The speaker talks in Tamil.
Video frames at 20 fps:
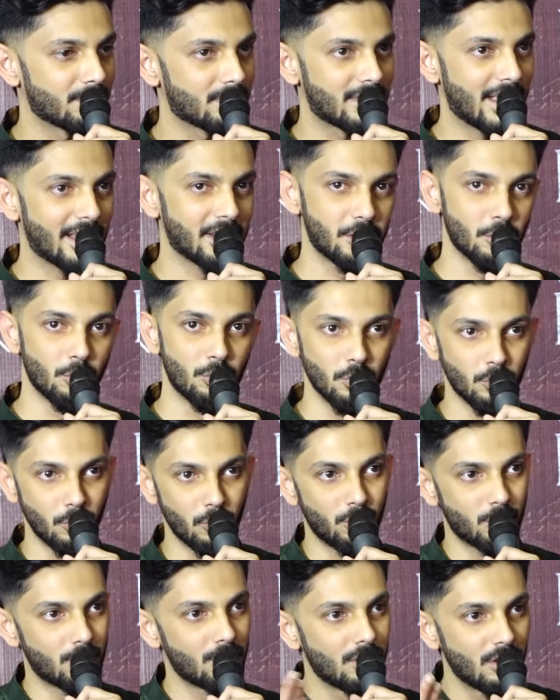தேங்க்யூ டு
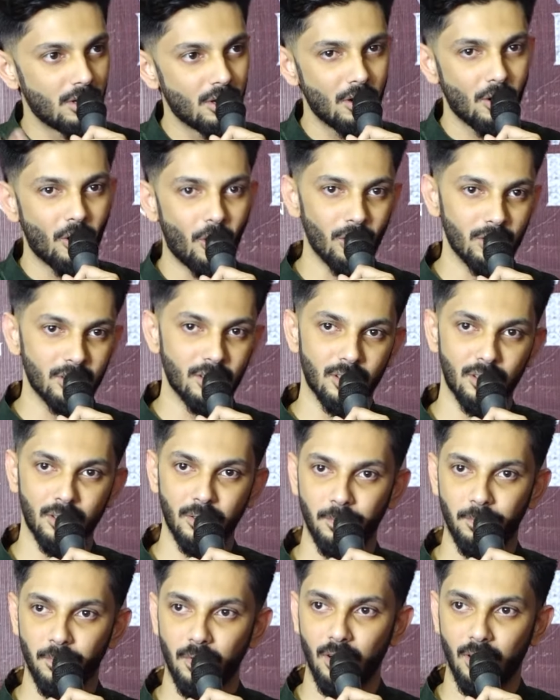ஆல் த
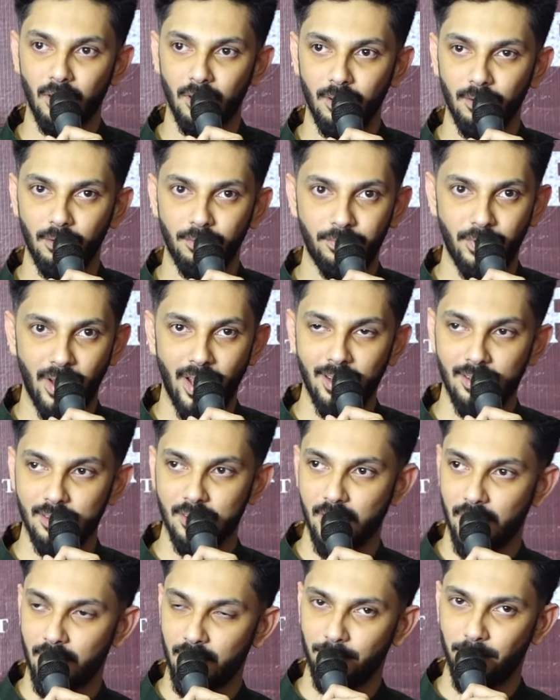
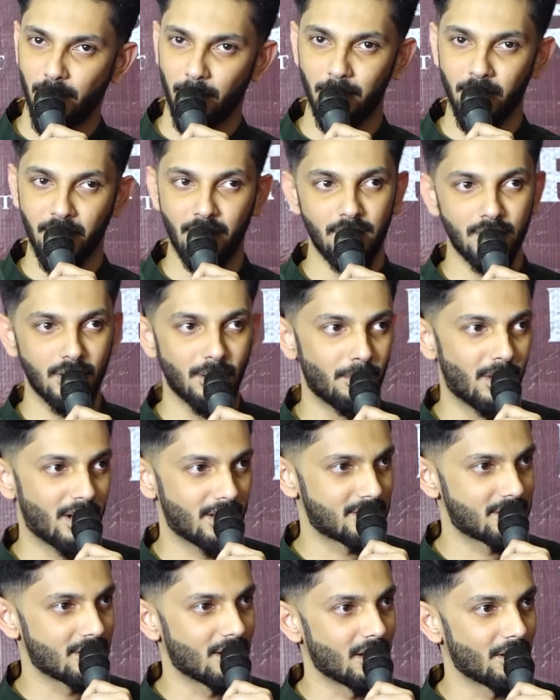ஃபேன்ஸ் அண்ட் பப்ளிக் இந்த
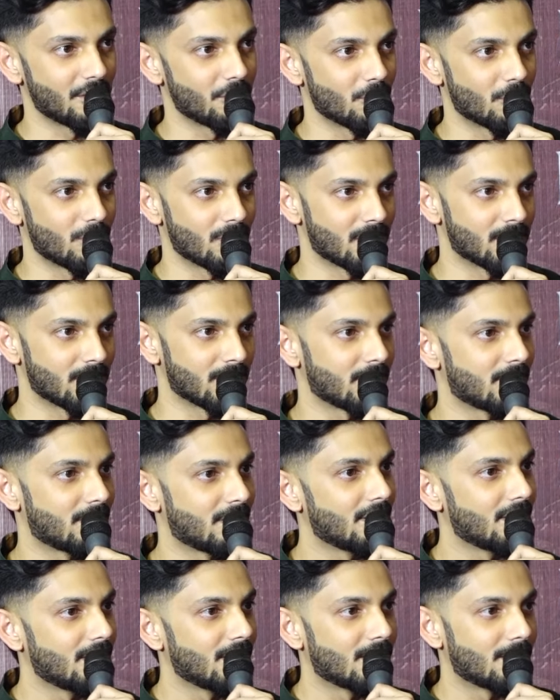மனசலாயோட
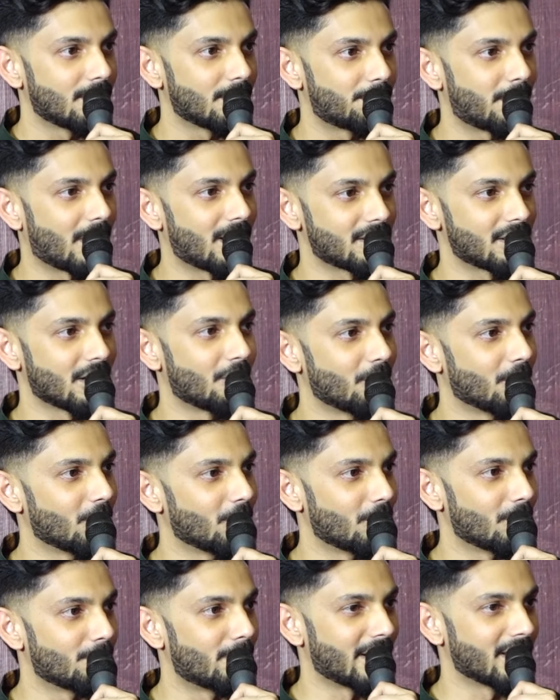பாட்டு
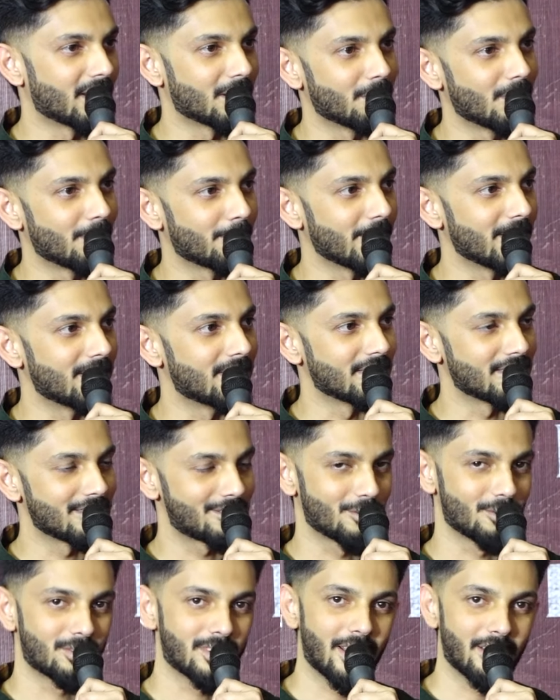அவ்வளோ ஒரு பயங்கரமாக
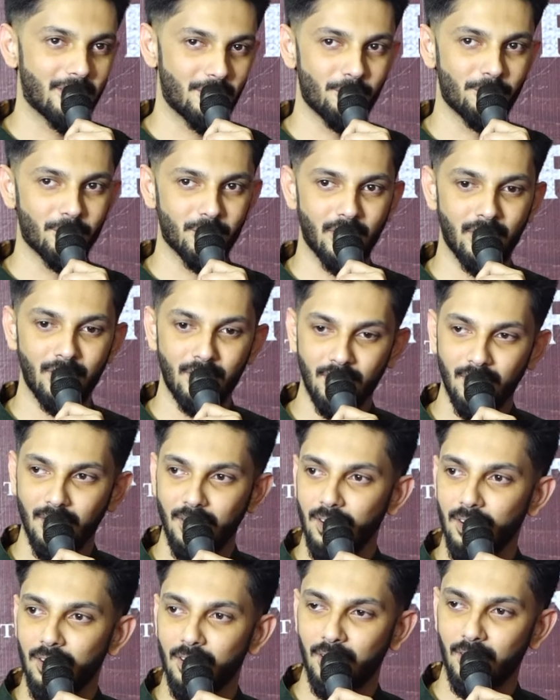போயிட்டுருக்கு ஸோ தேங்க்யூ ஃபார் தட்
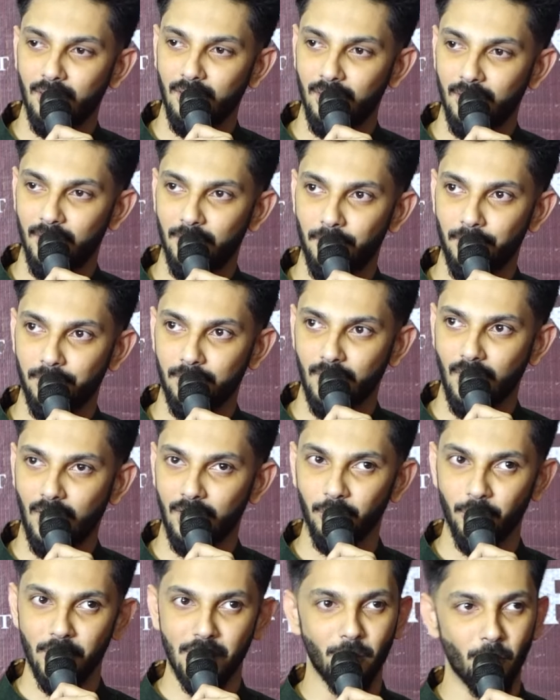
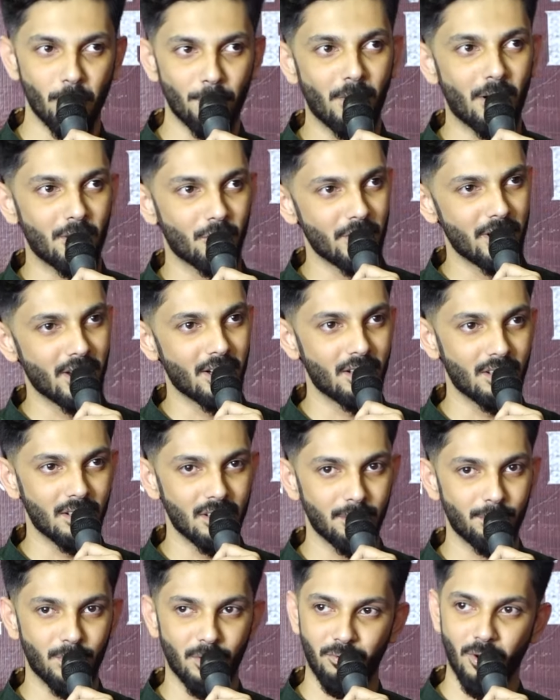அதுவும் இன்னொரு பாட்டும்
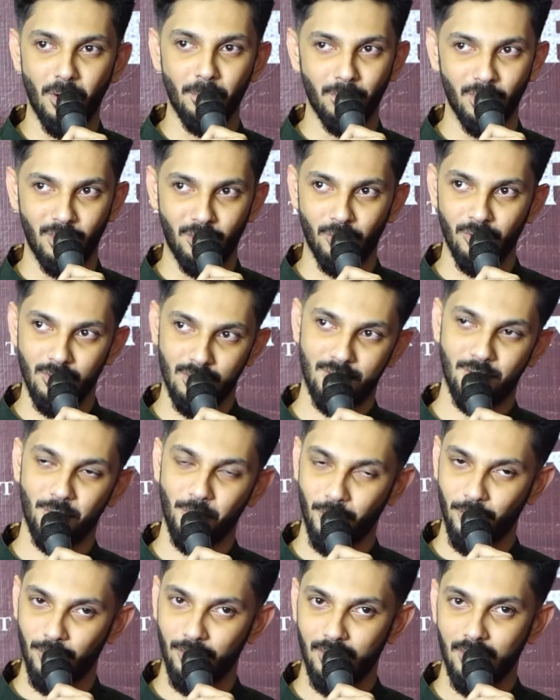இன்றைக்கி பர்ஃபார்ம் பண்ணுறோம்
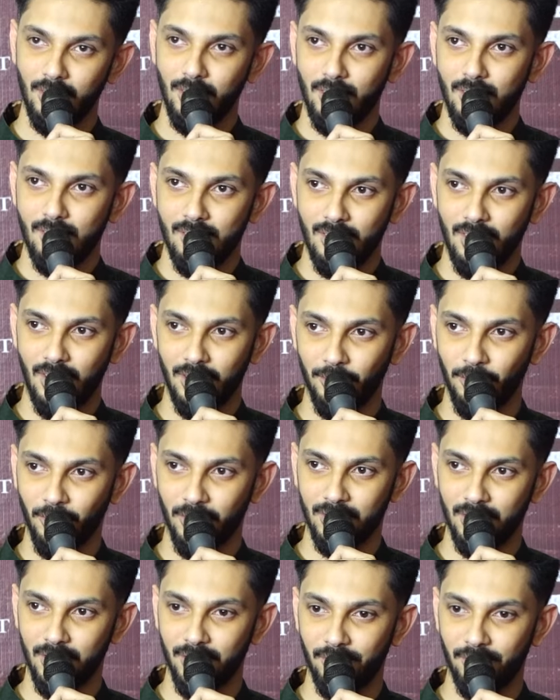ஸோ
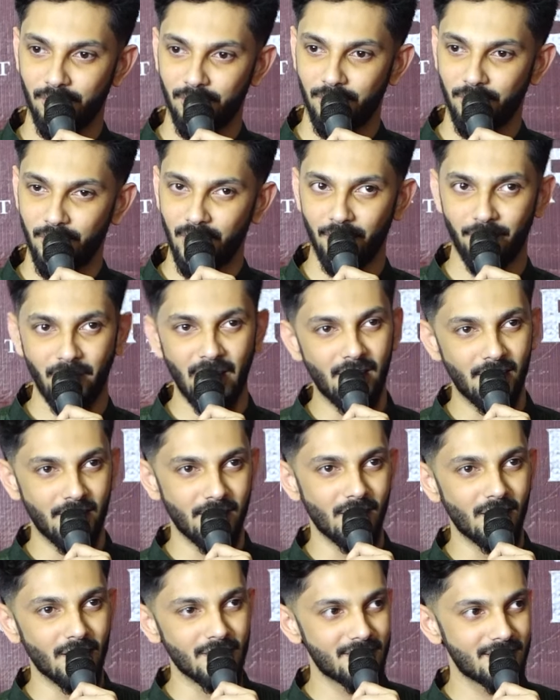அதுவும் வந்து வி ஆர் வெல்
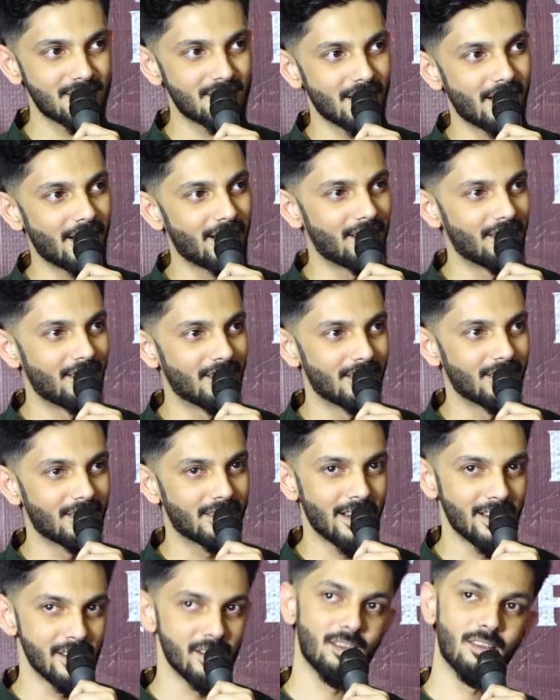ரிஹர்ஸ்ட் அண்ட்
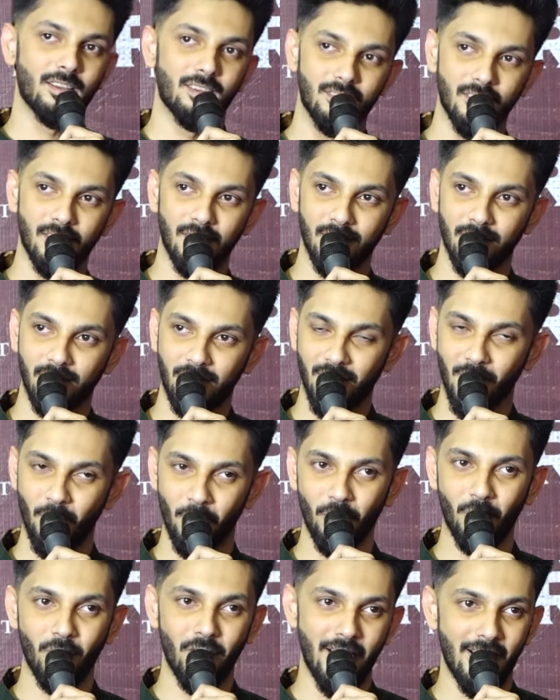ரெடி இந்த
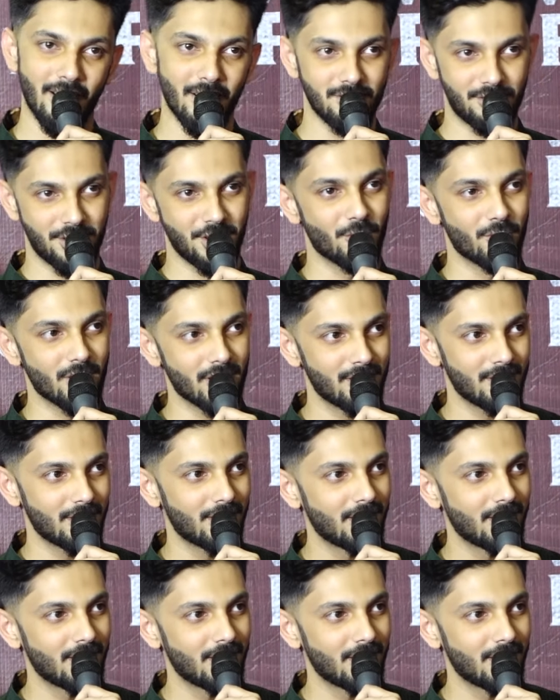க்ரௌடோட எனர்ஜியோட